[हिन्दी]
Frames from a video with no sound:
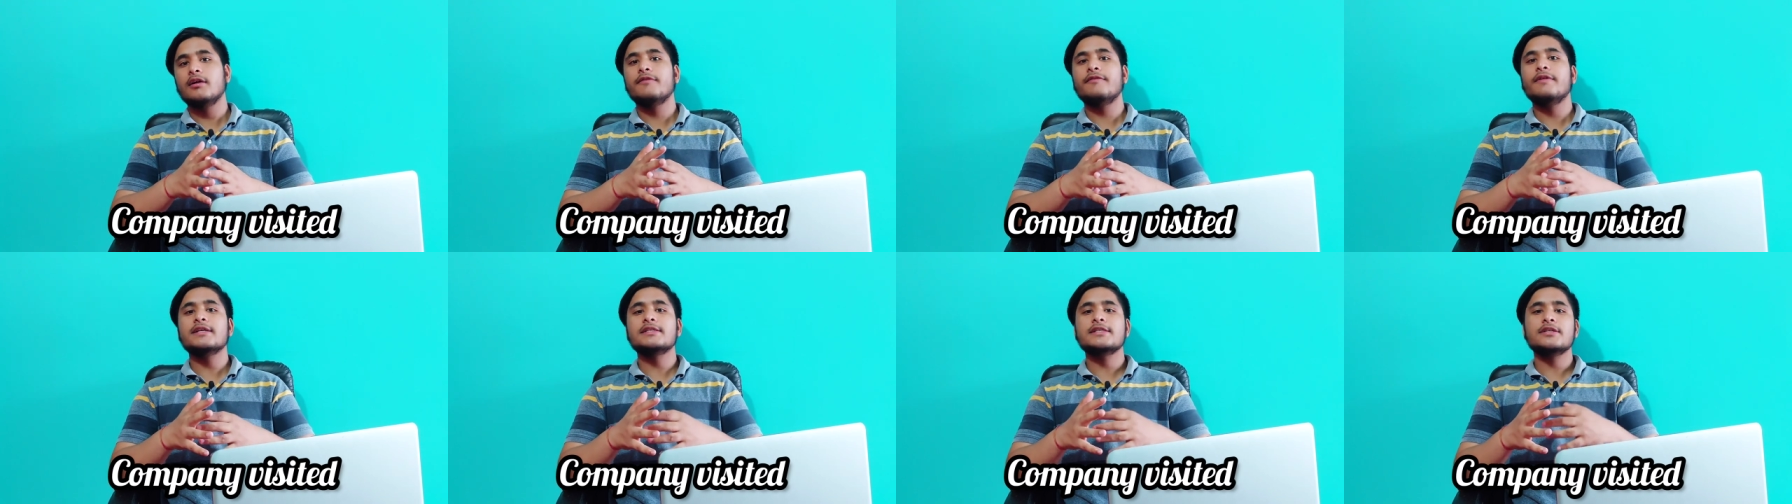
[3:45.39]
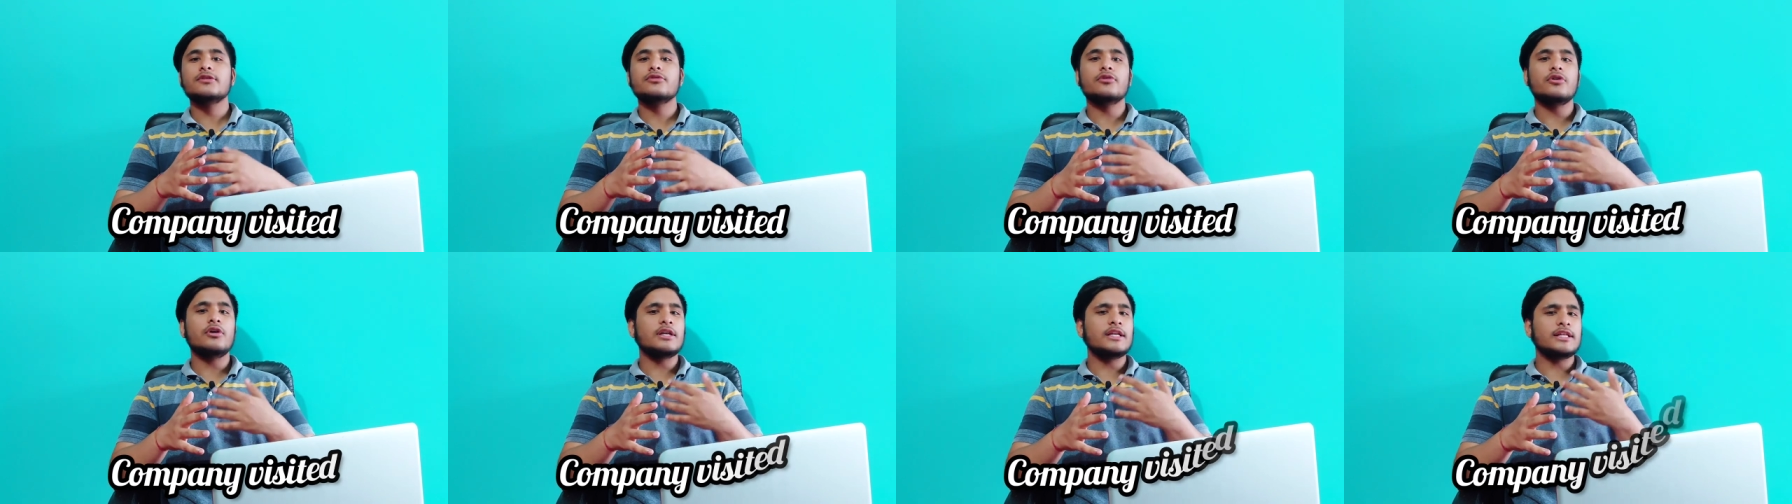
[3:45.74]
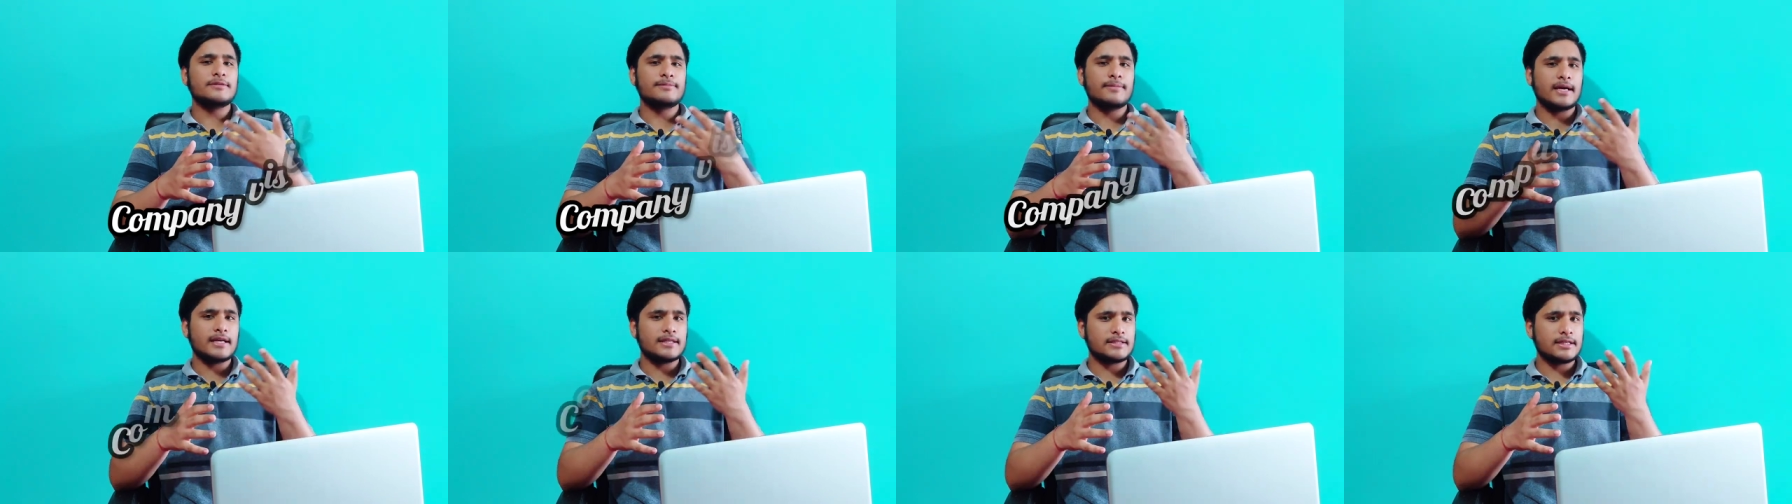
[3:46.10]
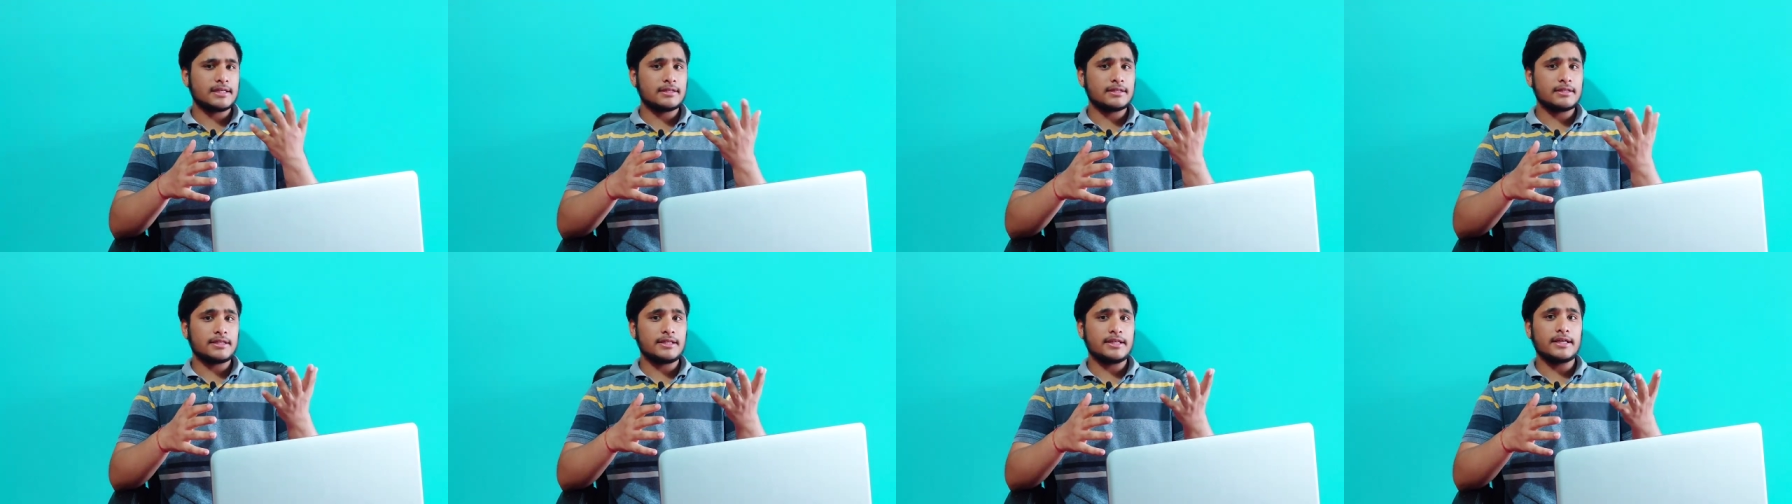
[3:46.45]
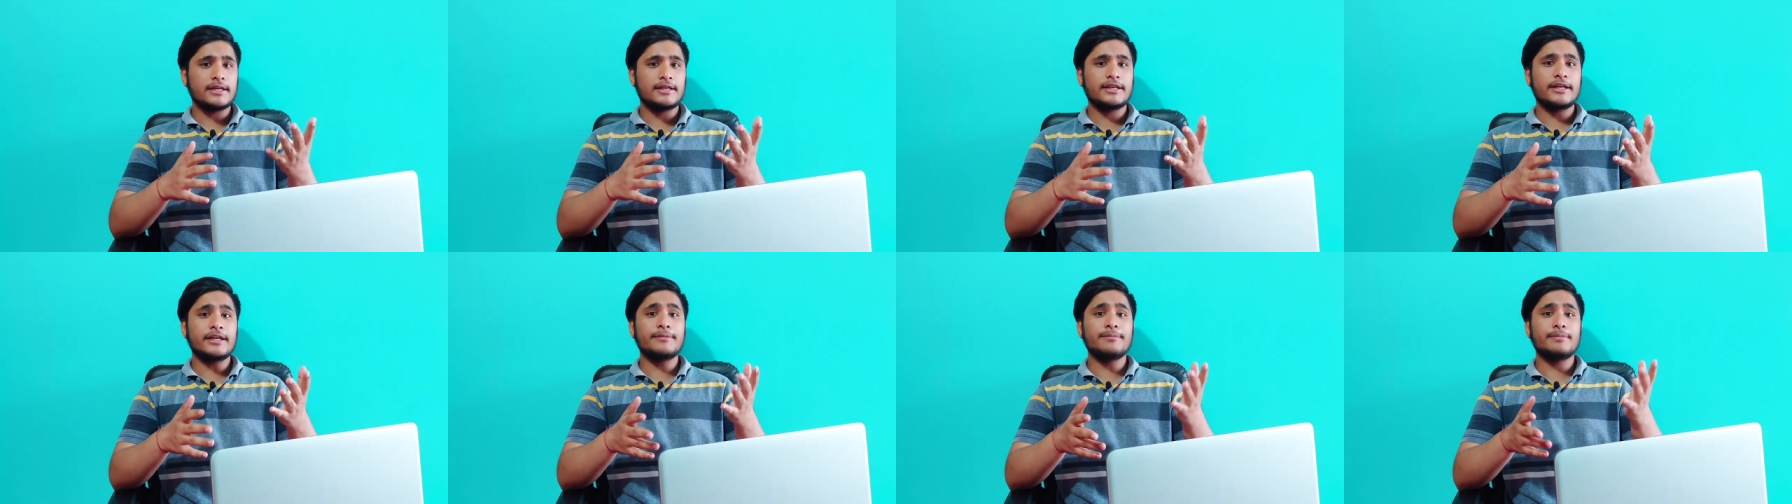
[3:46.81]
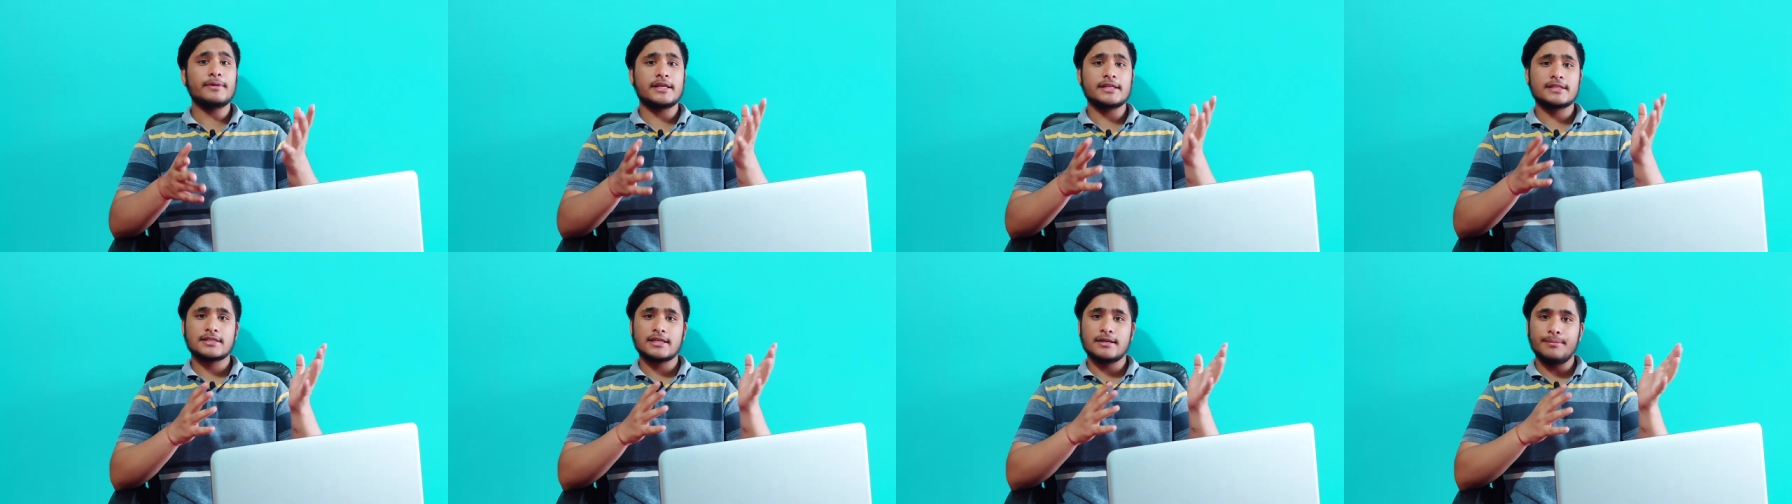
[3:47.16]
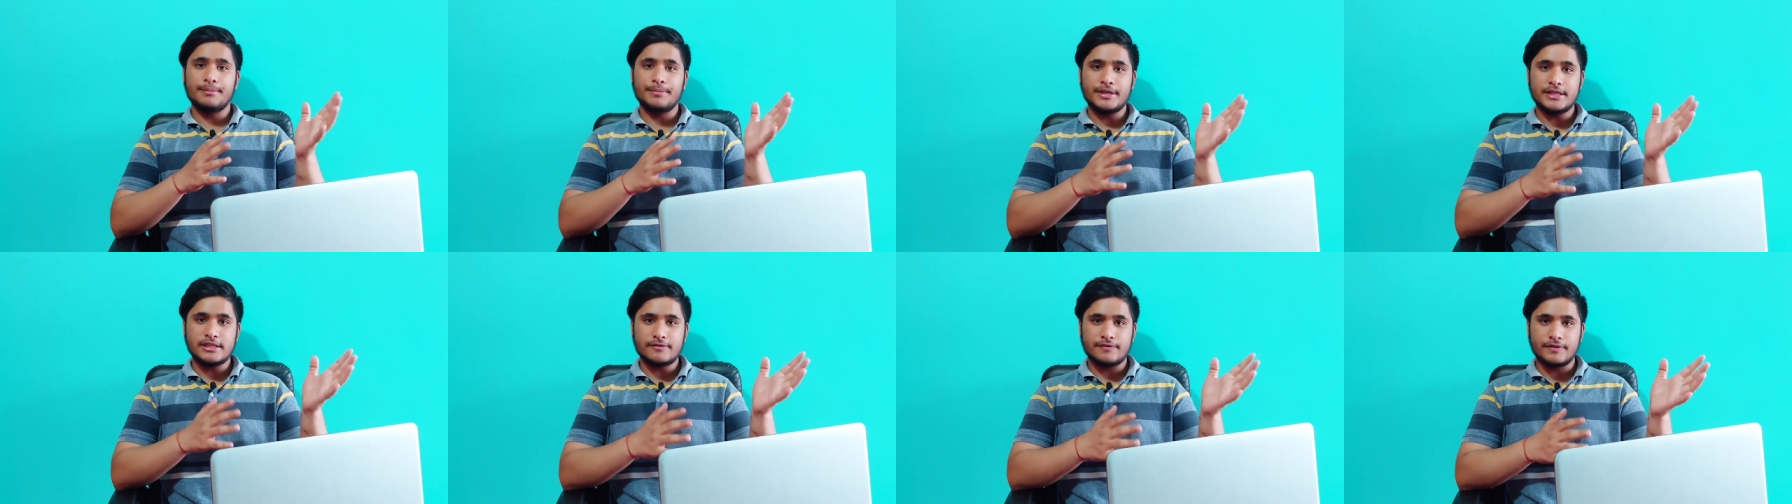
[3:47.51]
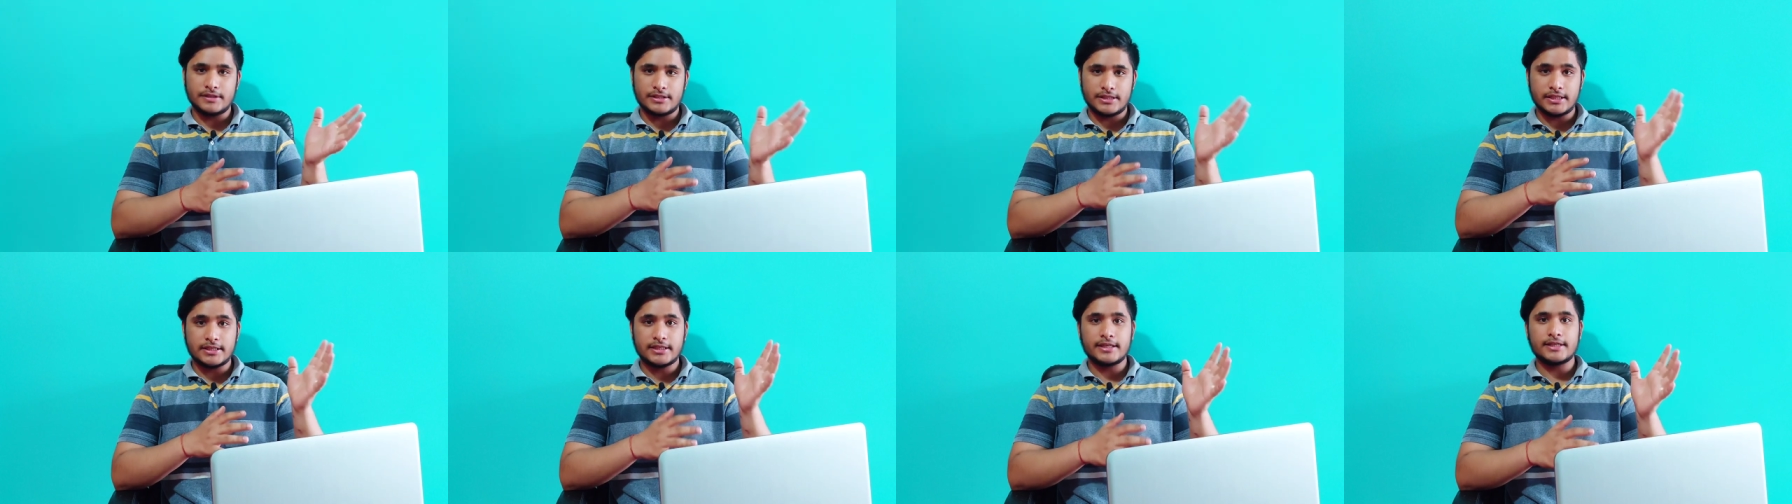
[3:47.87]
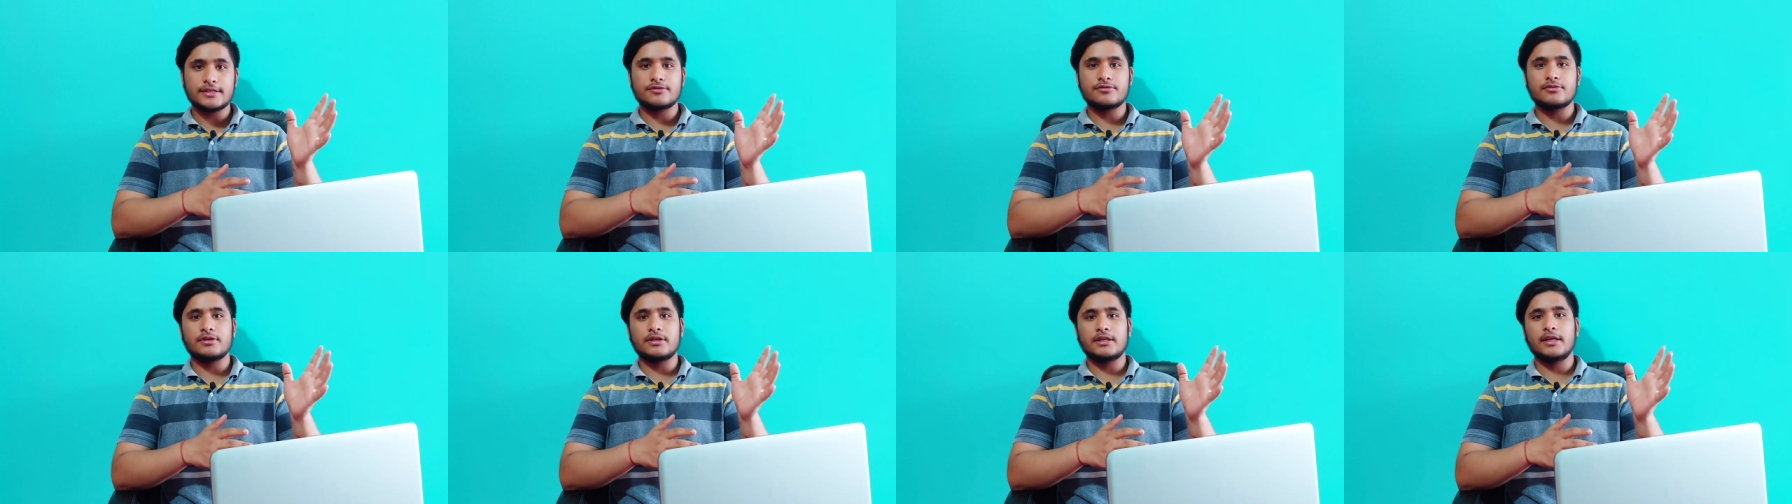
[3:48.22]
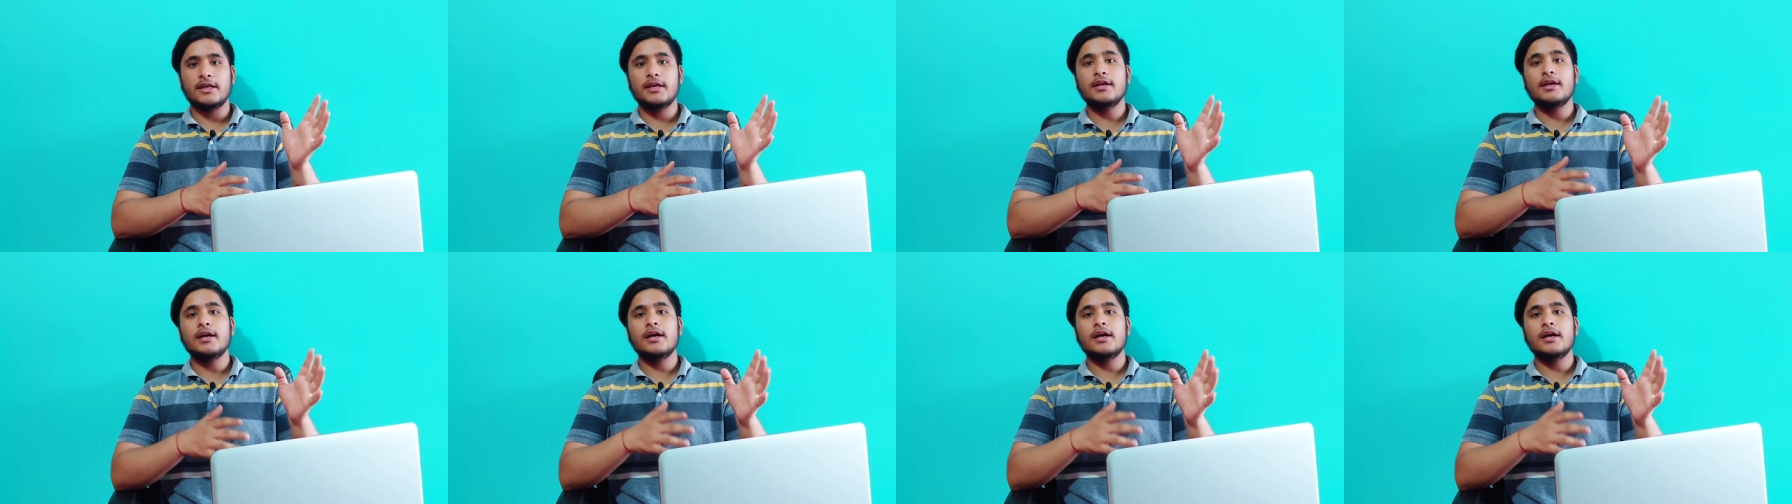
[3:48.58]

वैसे तो कॉलेज में आज तक 300 प्लस कंपनीज़ विजिट कर चुकी है